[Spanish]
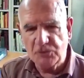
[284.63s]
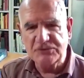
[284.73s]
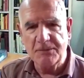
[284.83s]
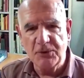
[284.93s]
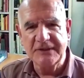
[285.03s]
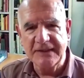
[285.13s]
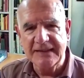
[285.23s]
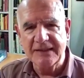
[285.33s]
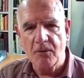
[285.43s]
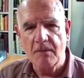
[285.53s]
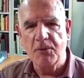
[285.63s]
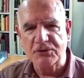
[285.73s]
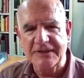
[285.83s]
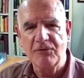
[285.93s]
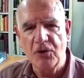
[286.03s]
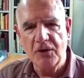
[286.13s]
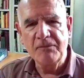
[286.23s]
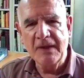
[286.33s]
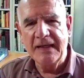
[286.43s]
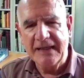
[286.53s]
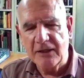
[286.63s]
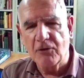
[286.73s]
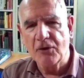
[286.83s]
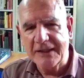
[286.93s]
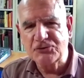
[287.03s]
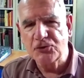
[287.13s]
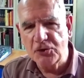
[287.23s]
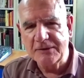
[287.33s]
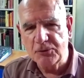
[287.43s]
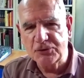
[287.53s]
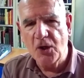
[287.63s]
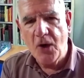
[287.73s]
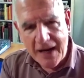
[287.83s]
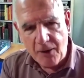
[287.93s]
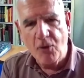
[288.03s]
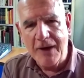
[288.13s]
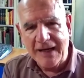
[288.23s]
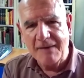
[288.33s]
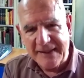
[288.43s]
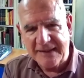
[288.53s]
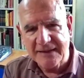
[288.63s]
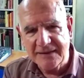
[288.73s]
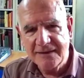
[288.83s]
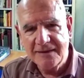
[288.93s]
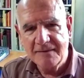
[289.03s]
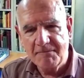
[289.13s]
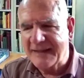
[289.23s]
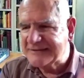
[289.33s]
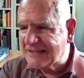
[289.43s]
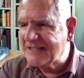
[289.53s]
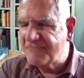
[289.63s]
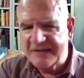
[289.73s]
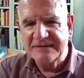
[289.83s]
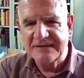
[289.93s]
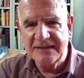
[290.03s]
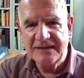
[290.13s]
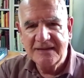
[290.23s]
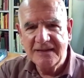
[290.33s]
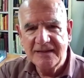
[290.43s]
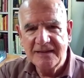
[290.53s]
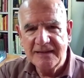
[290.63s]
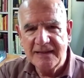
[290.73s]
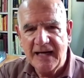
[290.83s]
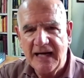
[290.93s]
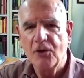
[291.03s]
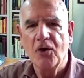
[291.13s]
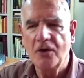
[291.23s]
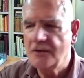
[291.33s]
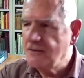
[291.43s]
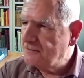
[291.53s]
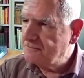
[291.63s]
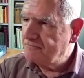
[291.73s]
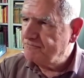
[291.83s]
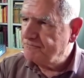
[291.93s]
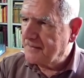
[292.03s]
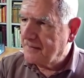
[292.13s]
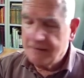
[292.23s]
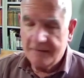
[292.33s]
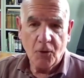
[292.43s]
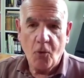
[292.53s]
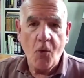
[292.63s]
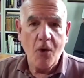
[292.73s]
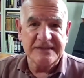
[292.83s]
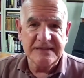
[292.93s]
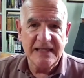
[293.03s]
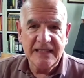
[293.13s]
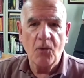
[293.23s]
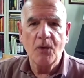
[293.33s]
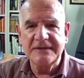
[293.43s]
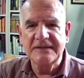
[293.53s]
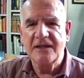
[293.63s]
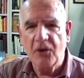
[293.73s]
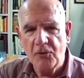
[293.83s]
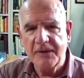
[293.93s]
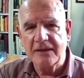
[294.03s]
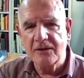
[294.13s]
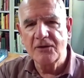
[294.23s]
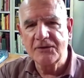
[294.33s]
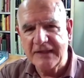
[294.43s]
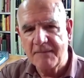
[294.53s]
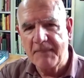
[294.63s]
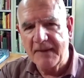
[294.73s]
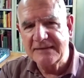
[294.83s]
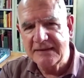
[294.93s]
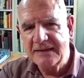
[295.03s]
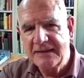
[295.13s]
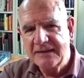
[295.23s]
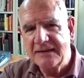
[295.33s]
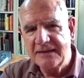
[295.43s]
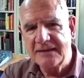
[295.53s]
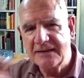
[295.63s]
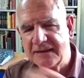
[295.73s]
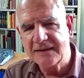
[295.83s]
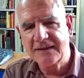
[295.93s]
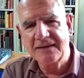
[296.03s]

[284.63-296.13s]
se puede tener como portavoz en el Congreso de los Diputados a Cuca Gamarra para hacerle frente a los cuasi delincuentes del gobierno de España eh,